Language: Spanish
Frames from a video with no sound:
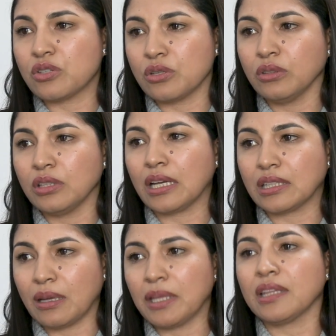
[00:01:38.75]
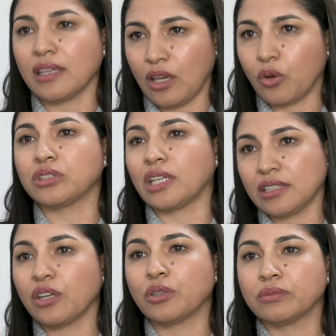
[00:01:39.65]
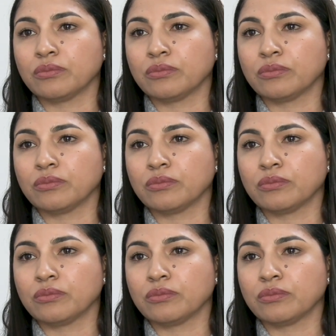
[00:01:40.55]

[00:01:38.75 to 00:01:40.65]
hizo directamente a quien contactar.